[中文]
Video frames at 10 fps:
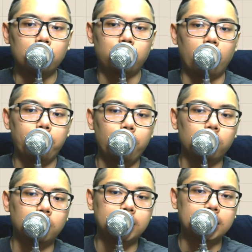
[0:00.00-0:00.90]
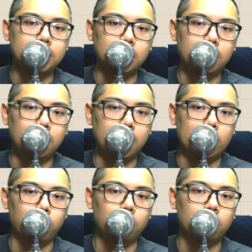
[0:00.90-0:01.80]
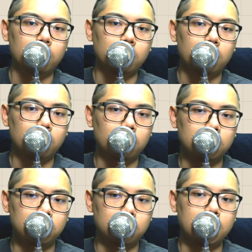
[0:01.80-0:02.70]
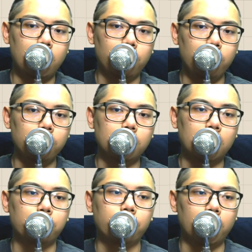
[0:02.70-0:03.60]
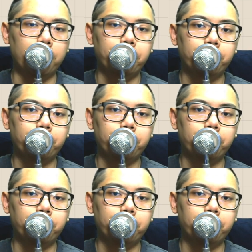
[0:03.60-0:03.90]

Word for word: 全部都在倾力于制造绿能的部分。